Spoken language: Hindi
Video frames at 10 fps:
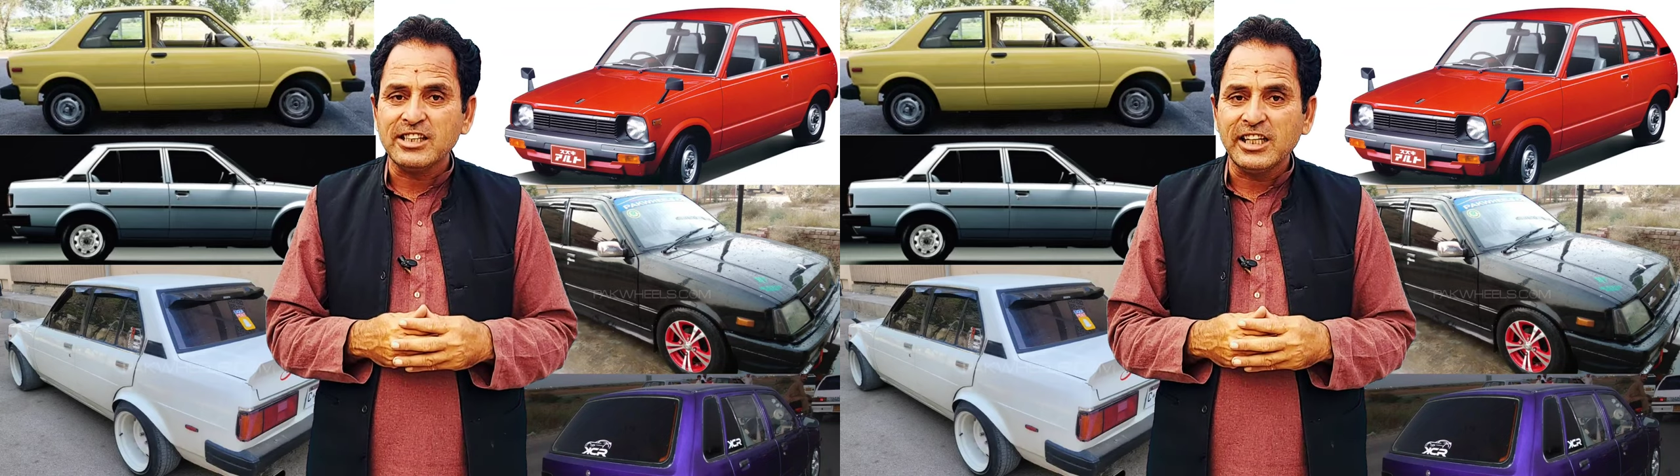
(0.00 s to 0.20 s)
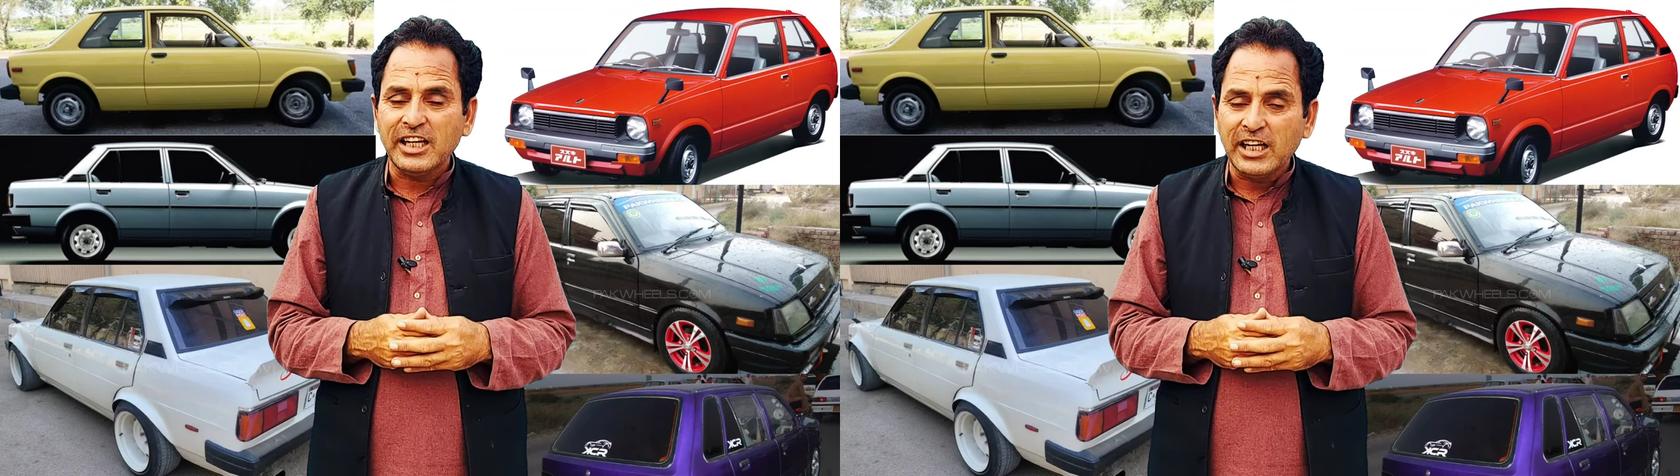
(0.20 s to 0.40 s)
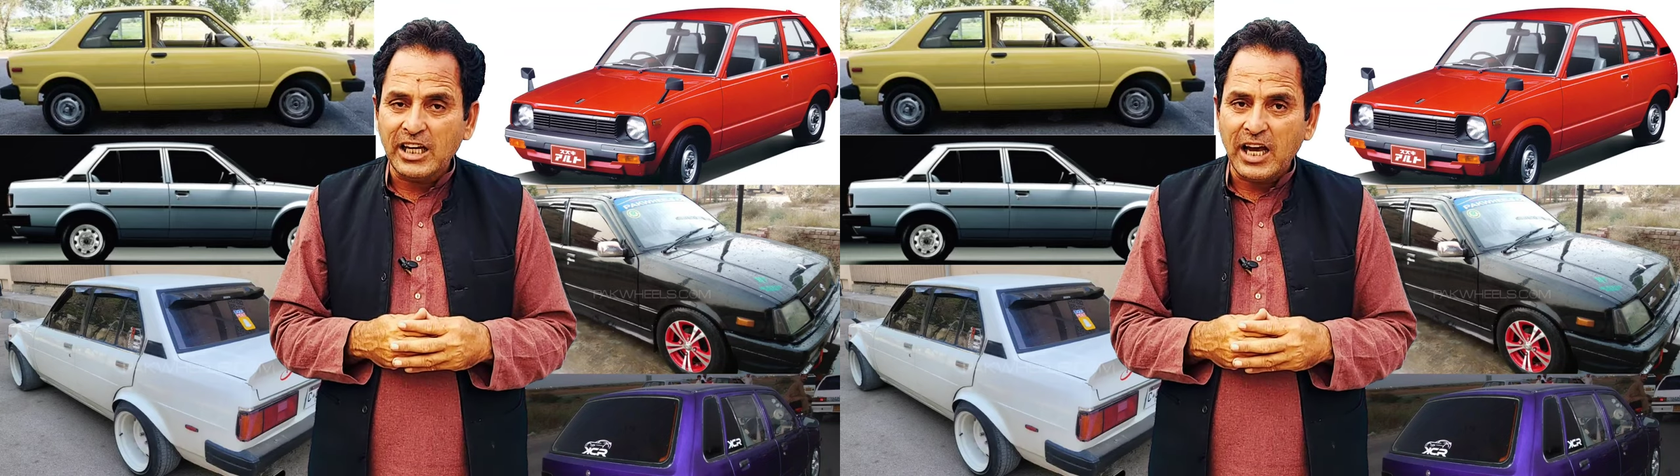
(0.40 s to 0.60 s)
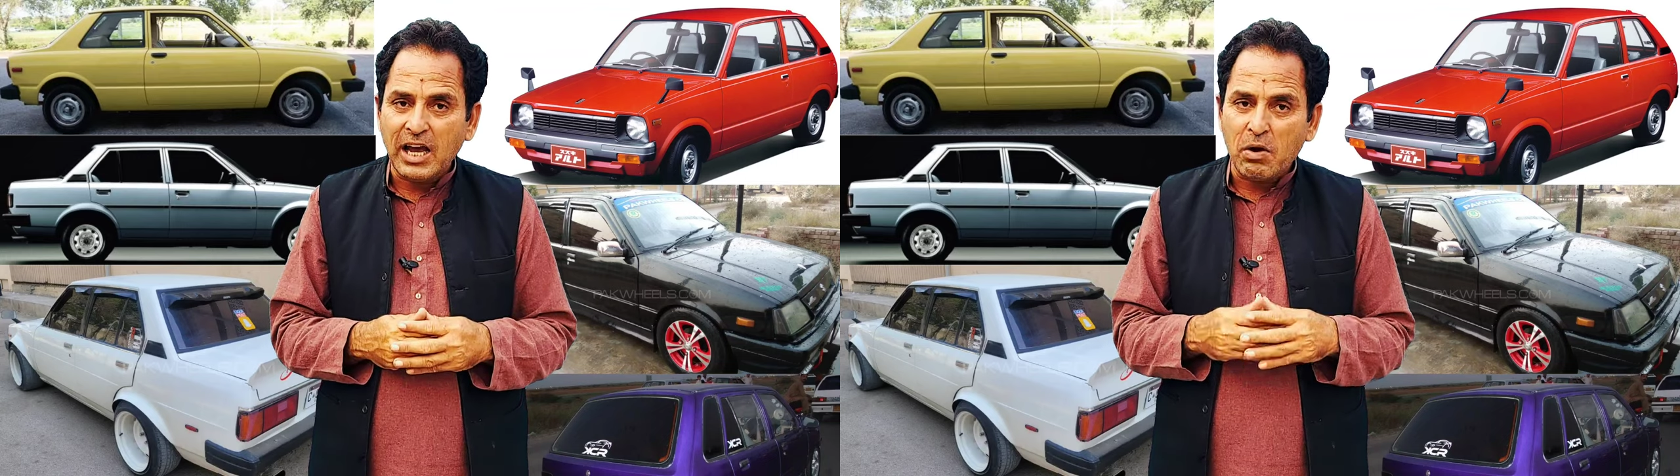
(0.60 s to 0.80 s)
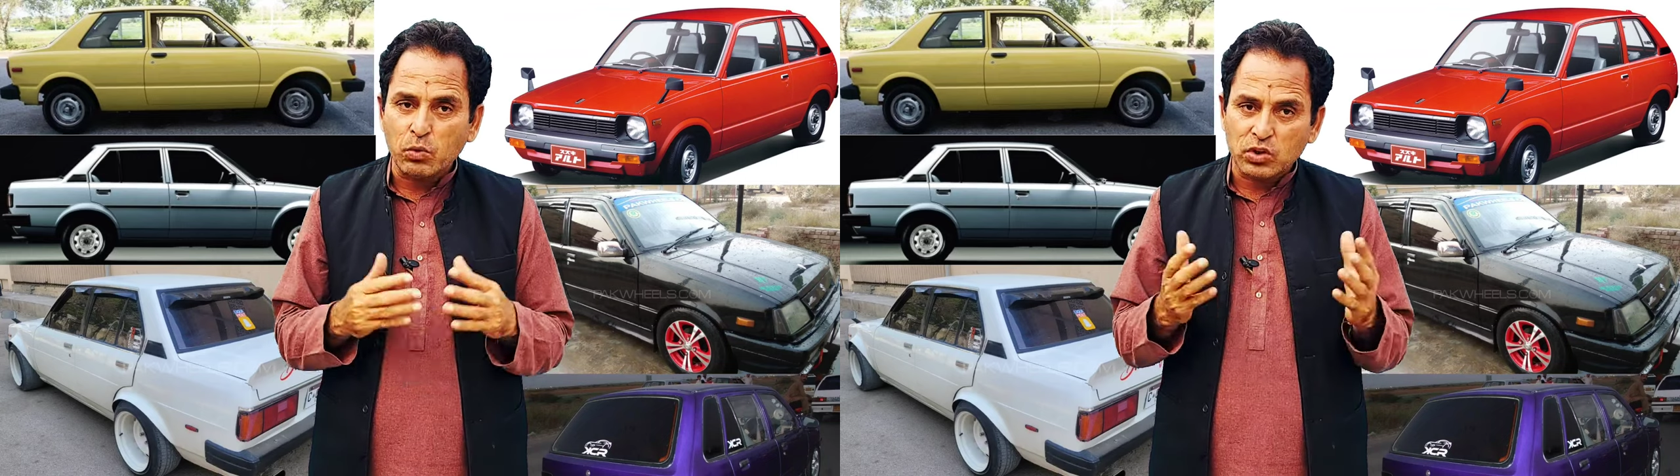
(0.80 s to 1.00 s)
सस्ती नहीं
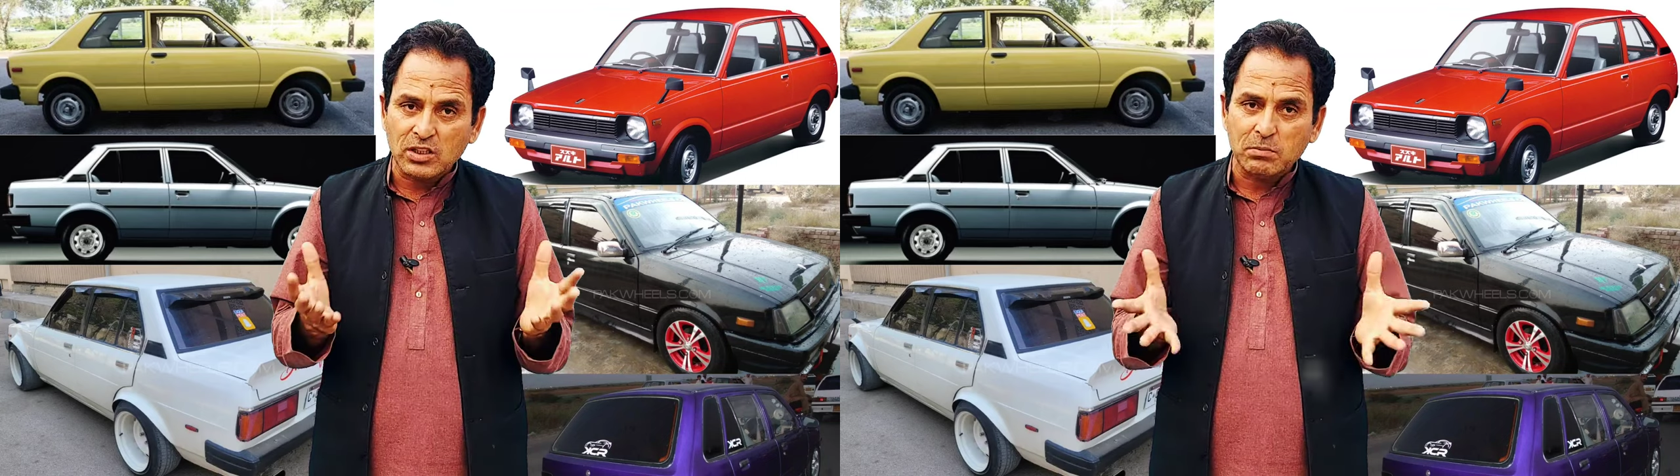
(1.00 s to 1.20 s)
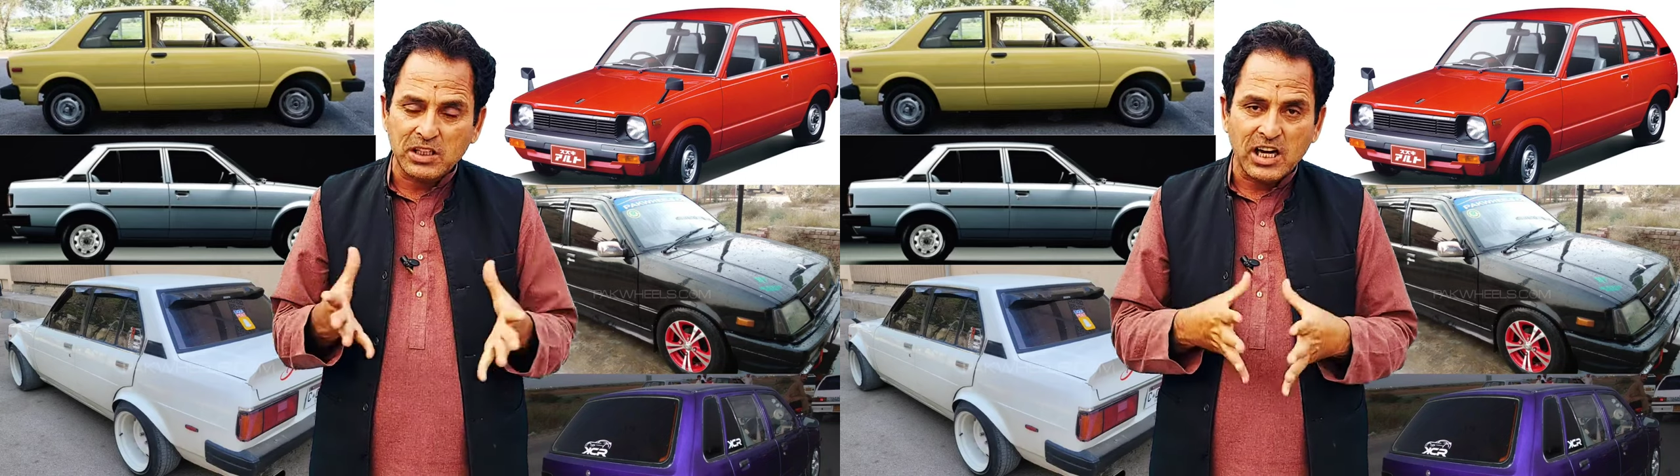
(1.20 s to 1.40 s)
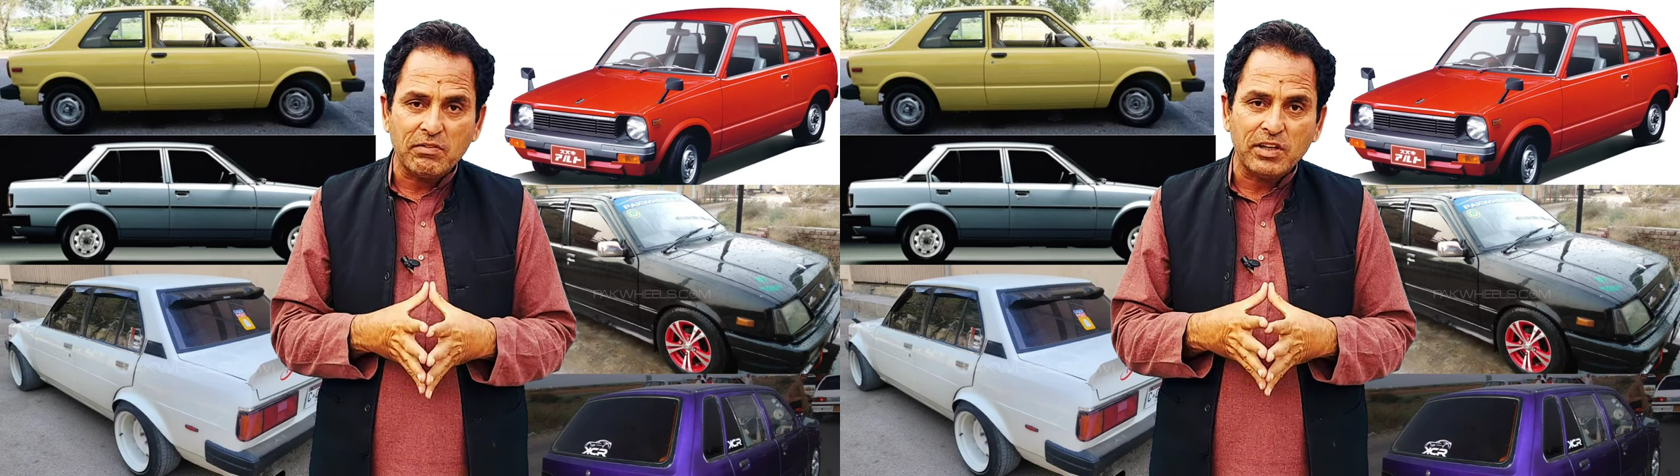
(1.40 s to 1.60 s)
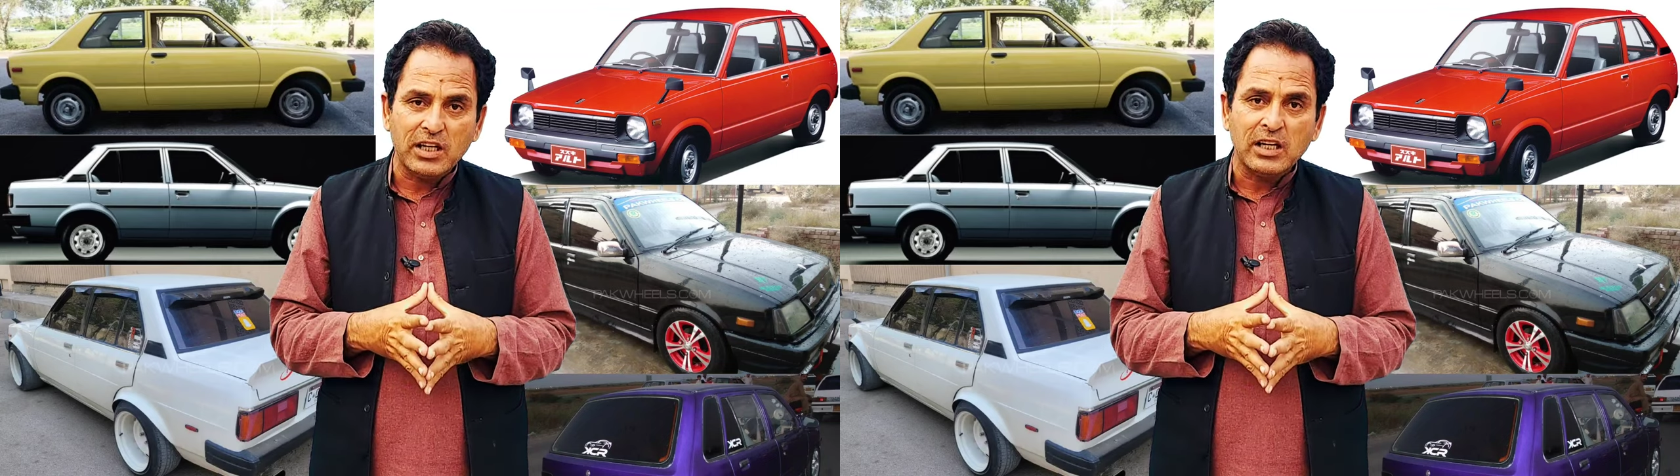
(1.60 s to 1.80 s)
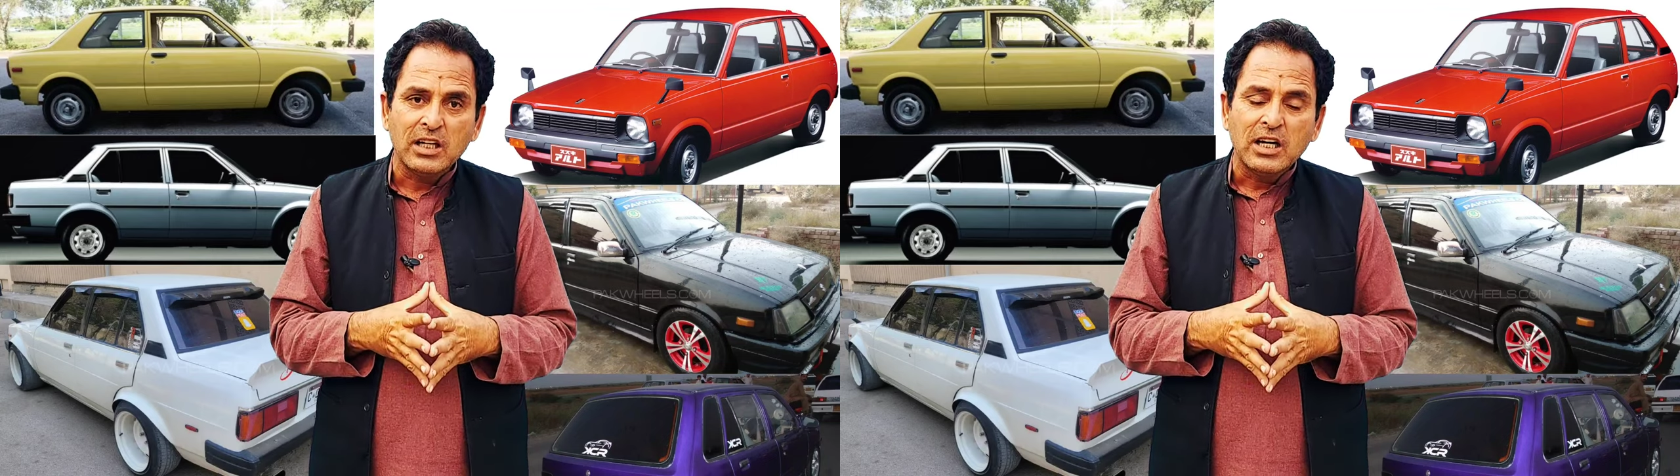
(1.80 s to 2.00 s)
है उसके भी
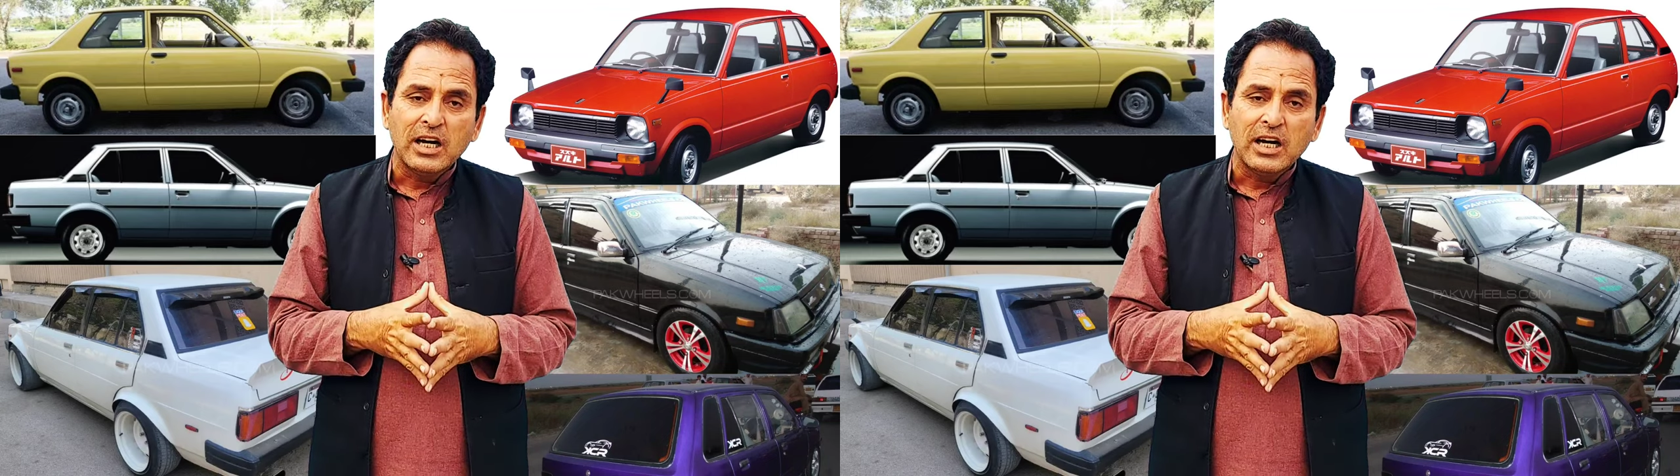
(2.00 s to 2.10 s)
काफ़ी